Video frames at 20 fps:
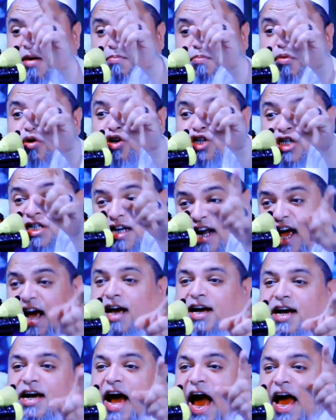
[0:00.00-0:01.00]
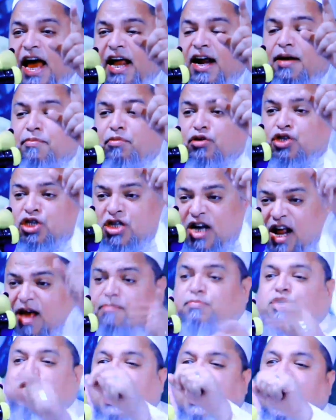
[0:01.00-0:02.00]
মুশ্রিক গায়ে মুসলিম
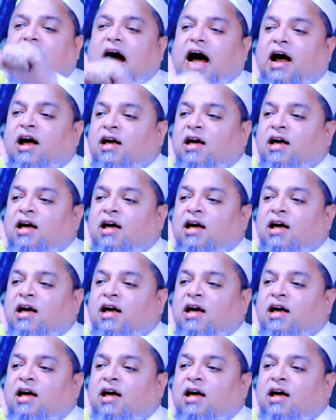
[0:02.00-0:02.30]
যারা